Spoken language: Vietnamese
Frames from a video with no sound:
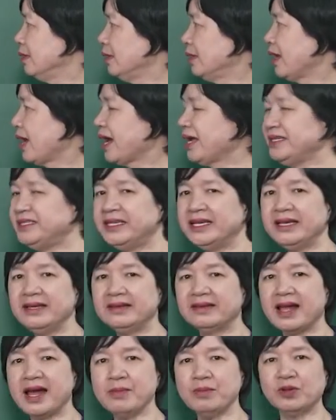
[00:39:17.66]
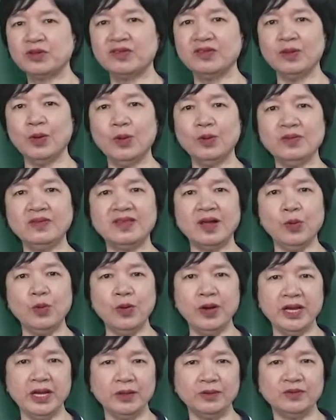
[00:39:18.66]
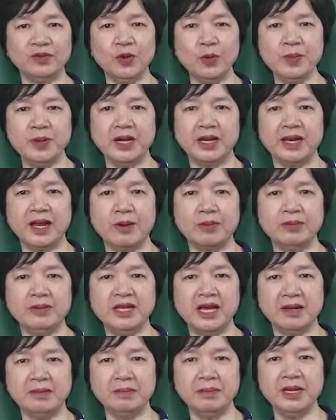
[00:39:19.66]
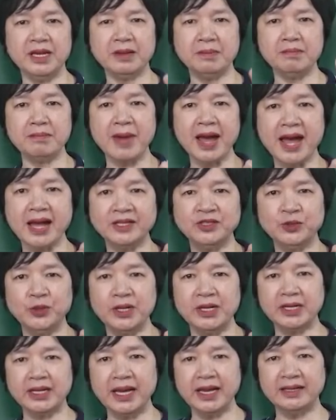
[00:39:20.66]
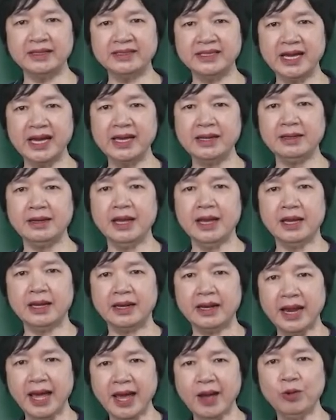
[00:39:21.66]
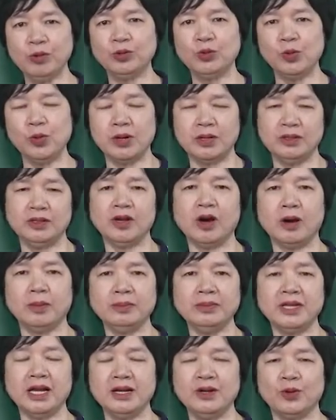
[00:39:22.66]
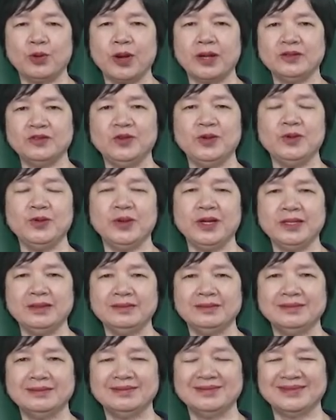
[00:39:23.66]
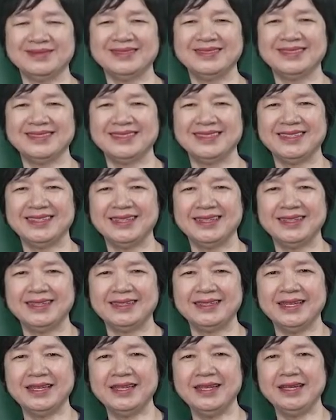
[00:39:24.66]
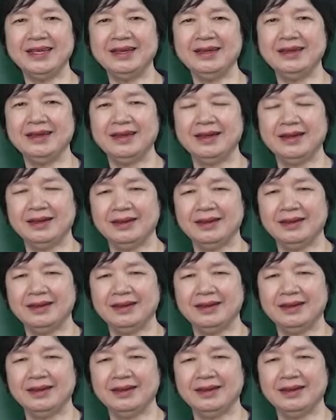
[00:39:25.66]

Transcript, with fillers: Hãy chỉ ra một số dấu hiệu giúp người đọc nhận biết ba chuyện kể trên đều thuộc nhóm thần thoại suy nguyên. Thế thì